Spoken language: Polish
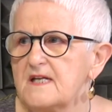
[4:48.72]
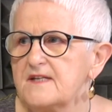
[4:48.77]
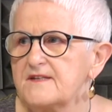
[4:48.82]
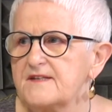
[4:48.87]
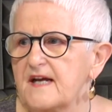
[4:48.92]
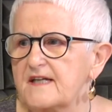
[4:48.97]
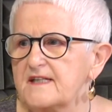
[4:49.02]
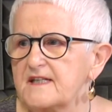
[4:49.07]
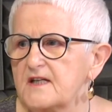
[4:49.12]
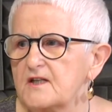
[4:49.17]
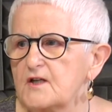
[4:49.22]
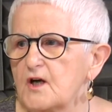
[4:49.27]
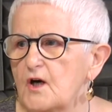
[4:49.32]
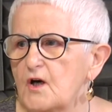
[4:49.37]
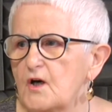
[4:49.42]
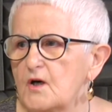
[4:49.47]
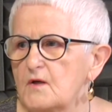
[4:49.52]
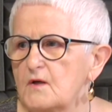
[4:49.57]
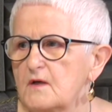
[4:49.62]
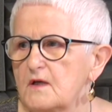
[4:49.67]

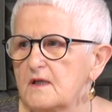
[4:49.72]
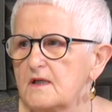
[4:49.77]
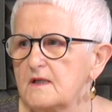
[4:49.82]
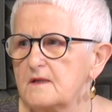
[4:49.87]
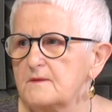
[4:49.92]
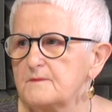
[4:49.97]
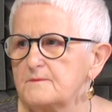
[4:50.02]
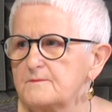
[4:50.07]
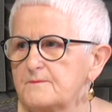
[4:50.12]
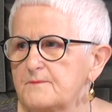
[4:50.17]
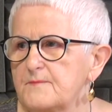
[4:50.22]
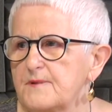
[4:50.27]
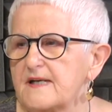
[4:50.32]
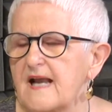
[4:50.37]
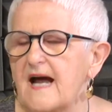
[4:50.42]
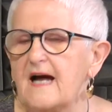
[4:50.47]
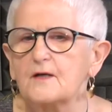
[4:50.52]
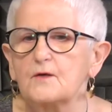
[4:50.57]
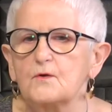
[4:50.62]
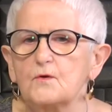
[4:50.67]
takiego e,
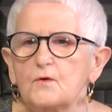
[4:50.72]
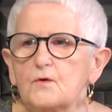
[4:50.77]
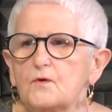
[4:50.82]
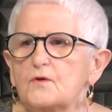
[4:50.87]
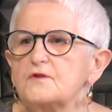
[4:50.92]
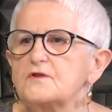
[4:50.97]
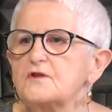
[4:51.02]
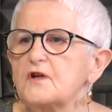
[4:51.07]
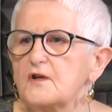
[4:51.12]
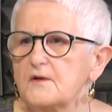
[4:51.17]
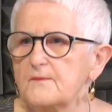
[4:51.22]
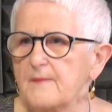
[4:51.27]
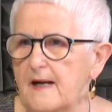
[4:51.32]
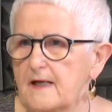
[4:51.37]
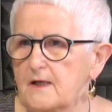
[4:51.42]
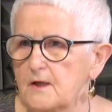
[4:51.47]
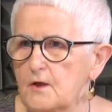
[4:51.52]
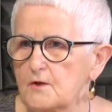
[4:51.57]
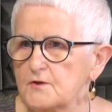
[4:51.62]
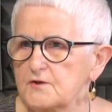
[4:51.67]
braku
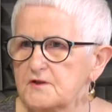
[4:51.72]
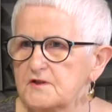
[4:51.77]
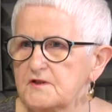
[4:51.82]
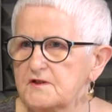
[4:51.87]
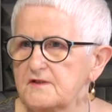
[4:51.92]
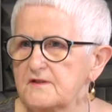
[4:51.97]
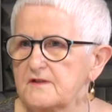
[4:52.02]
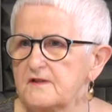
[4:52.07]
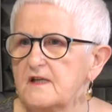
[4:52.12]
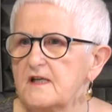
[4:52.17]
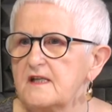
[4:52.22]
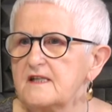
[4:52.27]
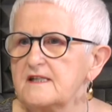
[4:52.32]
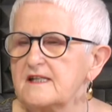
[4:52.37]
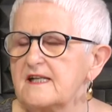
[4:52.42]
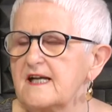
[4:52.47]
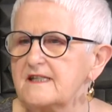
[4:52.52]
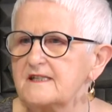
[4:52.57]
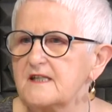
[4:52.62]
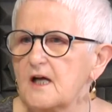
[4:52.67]
normalności
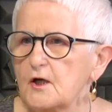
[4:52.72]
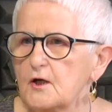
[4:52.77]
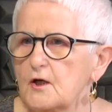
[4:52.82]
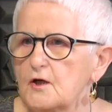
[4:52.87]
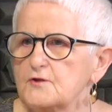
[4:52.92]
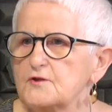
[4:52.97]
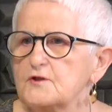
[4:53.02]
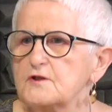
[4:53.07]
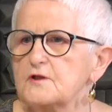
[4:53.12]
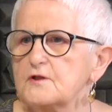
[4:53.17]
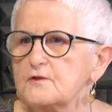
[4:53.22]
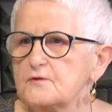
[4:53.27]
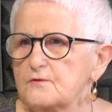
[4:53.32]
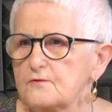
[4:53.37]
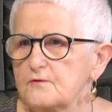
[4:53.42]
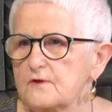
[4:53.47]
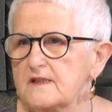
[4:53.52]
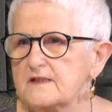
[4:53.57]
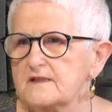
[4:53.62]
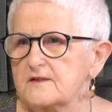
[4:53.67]
dla rodzin,
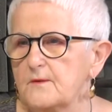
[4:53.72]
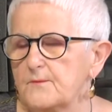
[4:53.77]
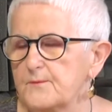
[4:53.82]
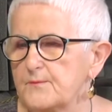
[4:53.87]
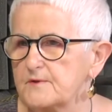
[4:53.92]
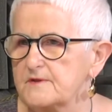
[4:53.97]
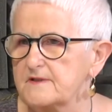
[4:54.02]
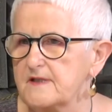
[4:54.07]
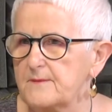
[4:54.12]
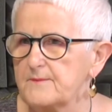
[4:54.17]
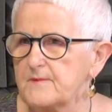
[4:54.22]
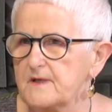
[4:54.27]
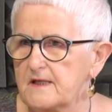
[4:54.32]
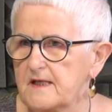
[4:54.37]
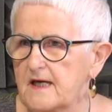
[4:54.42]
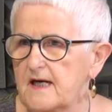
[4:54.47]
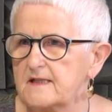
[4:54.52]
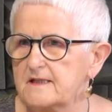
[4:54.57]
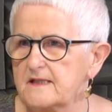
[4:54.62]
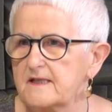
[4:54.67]
które są
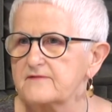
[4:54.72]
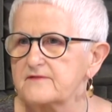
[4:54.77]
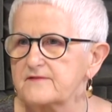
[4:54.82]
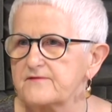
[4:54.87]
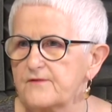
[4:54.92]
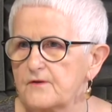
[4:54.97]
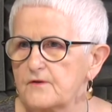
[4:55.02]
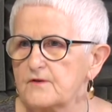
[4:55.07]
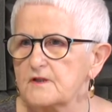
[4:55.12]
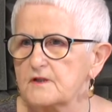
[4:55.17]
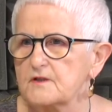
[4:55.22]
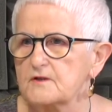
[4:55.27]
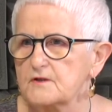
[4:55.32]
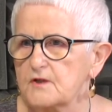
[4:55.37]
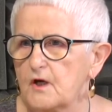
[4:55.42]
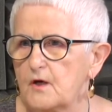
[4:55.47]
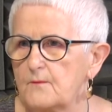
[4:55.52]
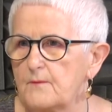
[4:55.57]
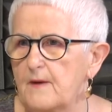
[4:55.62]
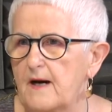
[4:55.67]
pozamykane w swoich
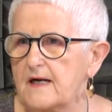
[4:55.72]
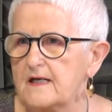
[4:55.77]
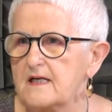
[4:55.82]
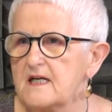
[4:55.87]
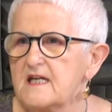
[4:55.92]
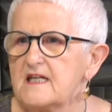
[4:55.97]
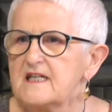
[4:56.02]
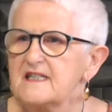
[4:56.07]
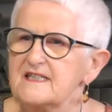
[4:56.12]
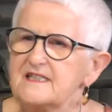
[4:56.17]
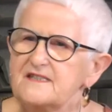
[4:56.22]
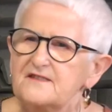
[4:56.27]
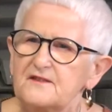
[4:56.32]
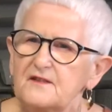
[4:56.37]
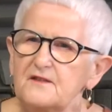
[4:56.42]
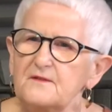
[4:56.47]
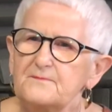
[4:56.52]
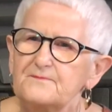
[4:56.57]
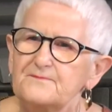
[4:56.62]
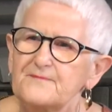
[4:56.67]
domach. Jest
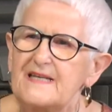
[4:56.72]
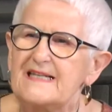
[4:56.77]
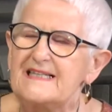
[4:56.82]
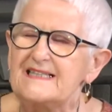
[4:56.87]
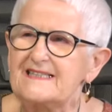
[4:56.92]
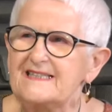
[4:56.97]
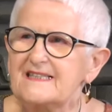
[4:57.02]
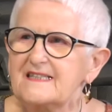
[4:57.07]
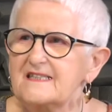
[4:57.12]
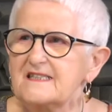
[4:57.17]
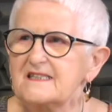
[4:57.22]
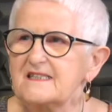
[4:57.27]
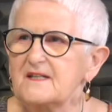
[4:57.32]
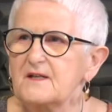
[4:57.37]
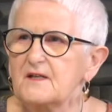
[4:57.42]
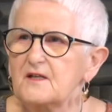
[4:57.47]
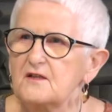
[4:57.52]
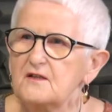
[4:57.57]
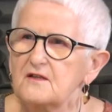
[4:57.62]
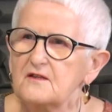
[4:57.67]
to
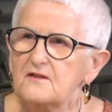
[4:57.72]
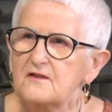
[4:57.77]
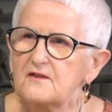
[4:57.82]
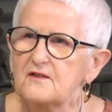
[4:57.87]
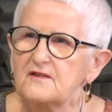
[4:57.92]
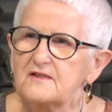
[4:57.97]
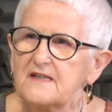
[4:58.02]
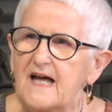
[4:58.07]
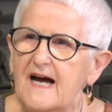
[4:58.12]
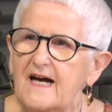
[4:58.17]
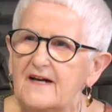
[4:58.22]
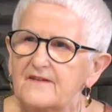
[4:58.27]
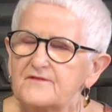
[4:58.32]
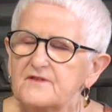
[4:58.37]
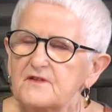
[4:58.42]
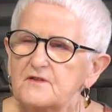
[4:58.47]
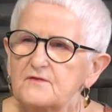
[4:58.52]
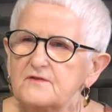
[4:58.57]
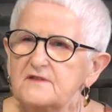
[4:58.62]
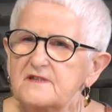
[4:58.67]
e, ko
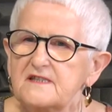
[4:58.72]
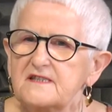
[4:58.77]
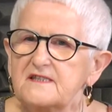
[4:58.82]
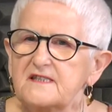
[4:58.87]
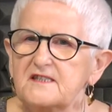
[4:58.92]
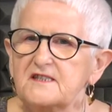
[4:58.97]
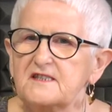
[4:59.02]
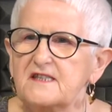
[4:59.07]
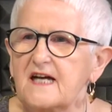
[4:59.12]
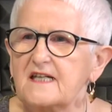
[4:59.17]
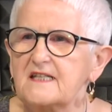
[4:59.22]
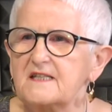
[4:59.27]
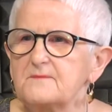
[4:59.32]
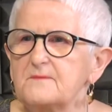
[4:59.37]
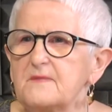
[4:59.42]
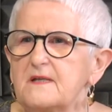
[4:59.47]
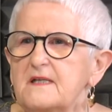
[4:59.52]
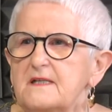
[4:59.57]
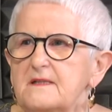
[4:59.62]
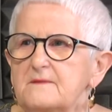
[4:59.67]
koronawirus jest też
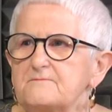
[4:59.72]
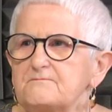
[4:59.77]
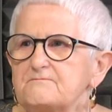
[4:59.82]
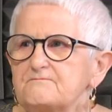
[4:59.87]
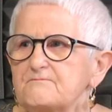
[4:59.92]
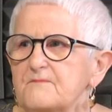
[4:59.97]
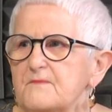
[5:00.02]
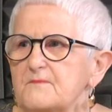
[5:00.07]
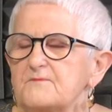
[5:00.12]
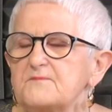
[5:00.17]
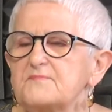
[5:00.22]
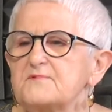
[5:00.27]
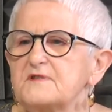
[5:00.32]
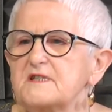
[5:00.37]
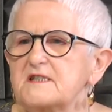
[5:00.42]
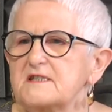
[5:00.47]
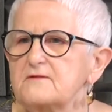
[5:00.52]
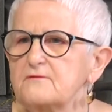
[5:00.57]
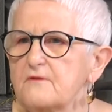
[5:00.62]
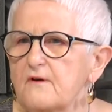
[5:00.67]
takim
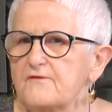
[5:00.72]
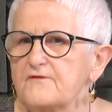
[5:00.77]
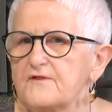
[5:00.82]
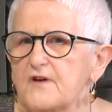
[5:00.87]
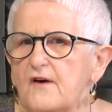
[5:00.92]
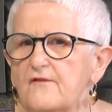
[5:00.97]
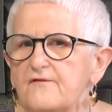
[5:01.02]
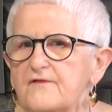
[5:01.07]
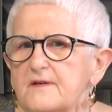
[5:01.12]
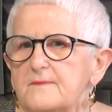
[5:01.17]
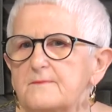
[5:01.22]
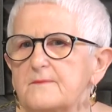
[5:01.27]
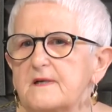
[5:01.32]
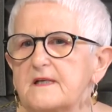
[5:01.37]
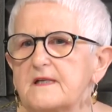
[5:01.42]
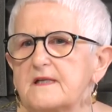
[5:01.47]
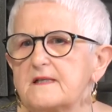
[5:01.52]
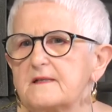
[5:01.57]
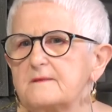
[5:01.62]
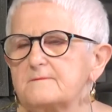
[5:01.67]
przysłowiowym
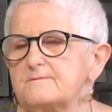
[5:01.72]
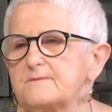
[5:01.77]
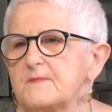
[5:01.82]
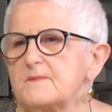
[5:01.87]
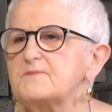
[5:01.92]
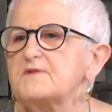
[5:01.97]
y,